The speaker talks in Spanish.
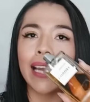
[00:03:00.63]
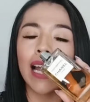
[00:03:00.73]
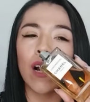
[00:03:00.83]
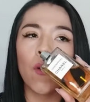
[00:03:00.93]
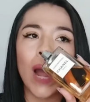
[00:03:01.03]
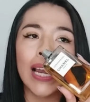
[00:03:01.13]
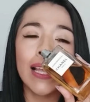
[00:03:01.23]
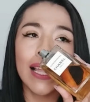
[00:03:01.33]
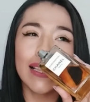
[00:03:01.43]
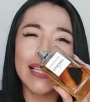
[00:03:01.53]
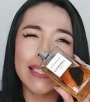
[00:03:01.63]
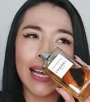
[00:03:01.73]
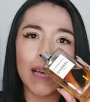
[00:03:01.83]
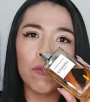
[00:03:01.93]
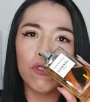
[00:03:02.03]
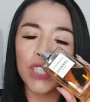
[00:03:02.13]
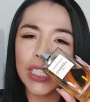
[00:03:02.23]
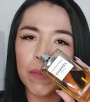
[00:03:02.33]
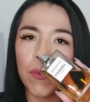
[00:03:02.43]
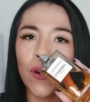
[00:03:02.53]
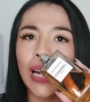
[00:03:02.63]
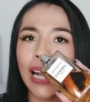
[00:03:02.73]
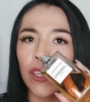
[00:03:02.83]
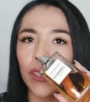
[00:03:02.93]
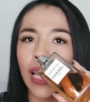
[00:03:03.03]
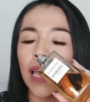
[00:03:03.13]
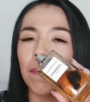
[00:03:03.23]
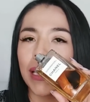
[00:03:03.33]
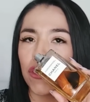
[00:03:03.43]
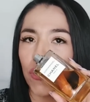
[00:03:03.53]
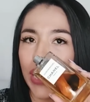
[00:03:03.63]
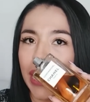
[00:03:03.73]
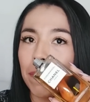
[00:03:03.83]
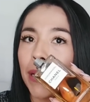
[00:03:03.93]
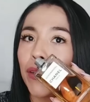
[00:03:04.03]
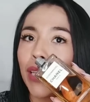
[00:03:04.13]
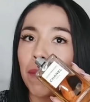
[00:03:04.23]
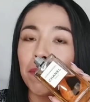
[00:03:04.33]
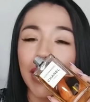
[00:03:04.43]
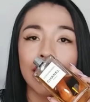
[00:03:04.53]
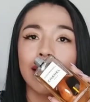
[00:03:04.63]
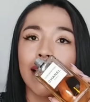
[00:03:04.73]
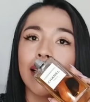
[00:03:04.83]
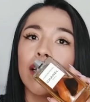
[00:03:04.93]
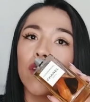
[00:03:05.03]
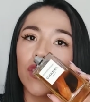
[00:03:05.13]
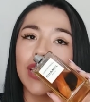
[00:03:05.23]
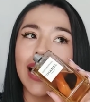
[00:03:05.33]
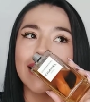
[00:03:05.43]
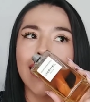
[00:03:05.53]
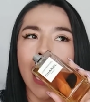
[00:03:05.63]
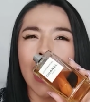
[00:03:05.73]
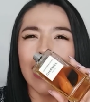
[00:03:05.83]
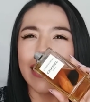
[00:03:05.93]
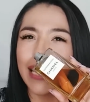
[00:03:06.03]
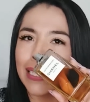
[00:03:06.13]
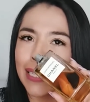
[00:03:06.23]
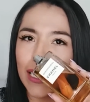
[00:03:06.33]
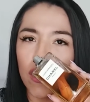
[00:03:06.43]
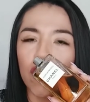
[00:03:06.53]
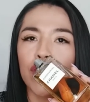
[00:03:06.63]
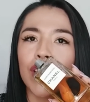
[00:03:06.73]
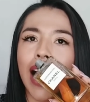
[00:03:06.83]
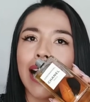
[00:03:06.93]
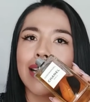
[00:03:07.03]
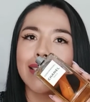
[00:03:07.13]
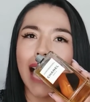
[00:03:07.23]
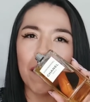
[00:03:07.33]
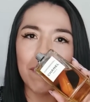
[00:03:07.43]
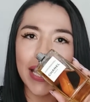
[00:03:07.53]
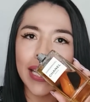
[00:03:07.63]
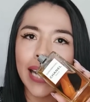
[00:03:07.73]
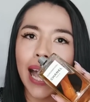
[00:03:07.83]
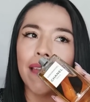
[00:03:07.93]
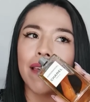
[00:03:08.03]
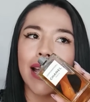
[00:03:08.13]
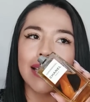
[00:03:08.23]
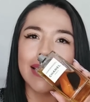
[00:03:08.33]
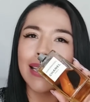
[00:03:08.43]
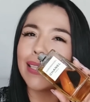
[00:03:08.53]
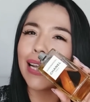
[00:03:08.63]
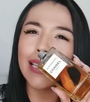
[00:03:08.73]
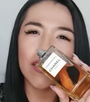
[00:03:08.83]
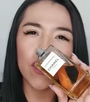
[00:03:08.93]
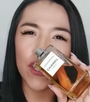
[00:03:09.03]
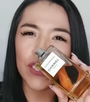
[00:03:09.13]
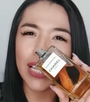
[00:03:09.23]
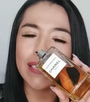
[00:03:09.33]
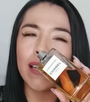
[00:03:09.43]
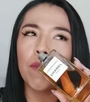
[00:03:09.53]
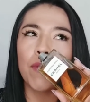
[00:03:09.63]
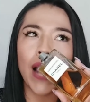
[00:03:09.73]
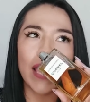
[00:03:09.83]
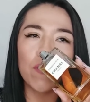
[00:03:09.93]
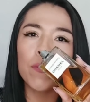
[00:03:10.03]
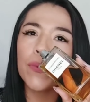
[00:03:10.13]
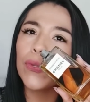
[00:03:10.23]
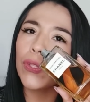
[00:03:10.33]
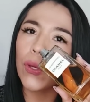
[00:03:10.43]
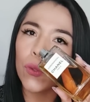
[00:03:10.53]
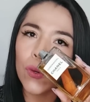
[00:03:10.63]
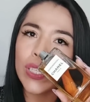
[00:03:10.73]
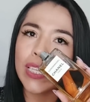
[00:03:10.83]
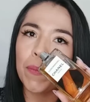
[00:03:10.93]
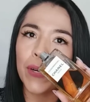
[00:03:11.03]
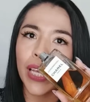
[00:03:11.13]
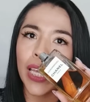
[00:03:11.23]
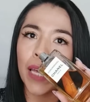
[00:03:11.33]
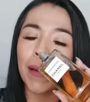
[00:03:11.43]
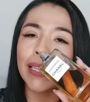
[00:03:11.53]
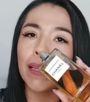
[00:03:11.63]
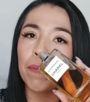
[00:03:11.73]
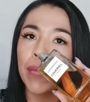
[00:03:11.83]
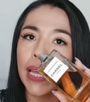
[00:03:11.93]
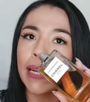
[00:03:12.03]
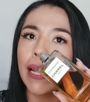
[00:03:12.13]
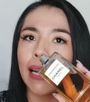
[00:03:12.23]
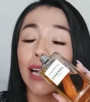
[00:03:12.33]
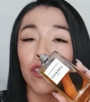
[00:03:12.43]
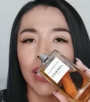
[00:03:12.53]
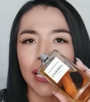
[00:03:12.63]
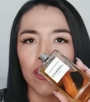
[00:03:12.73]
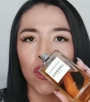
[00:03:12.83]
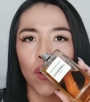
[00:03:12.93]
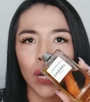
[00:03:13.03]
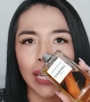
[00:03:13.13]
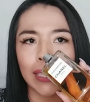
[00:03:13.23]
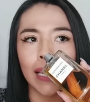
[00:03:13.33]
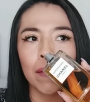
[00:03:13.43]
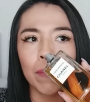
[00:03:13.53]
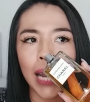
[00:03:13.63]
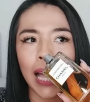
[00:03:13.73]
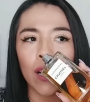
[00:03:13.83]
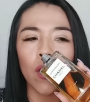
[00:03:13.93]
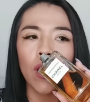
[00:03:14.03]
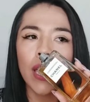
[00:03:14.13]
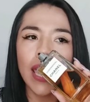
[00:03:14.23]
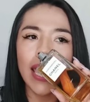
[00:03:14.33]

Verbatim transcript: en la cual destaca muchísimo la nota de pachulí, pero también tiene notas resinosas, amaderadas, deliciosas. Tiene por ahí un punto dulce porque lleva también la nota de chocolate blanco,